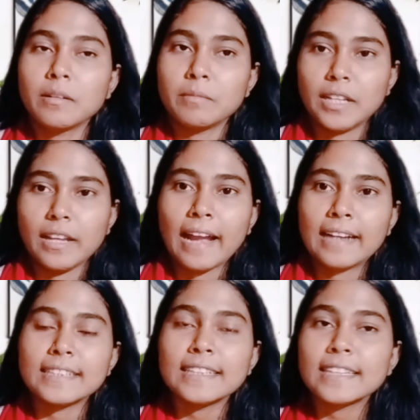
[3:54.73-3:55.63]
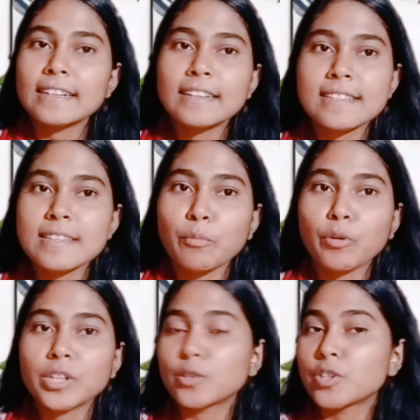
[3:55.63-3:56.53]
মানে অ্যান্টিনেটালটা যে
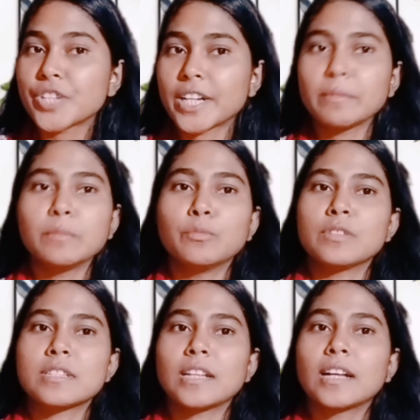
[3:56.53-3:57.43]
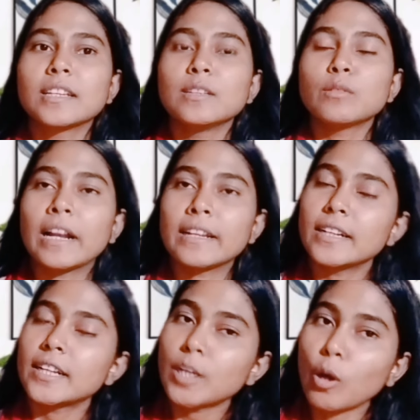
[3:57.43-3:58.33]
ইম্পর্টেন্ট নয় সেটা আমি বলছি না কিন্তু
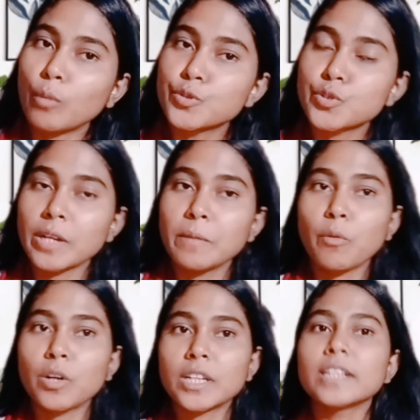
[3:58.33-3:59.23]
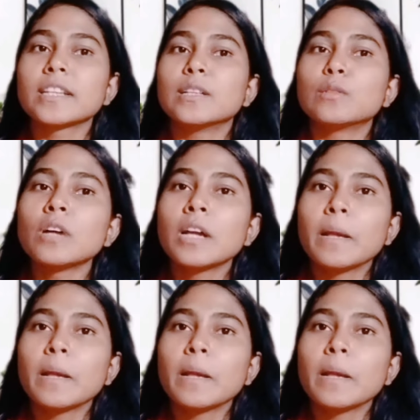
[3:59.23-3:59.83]
অ্যান্টিনেটালটা অবশ্যই ইম্পর্টেন্ট কিন্তু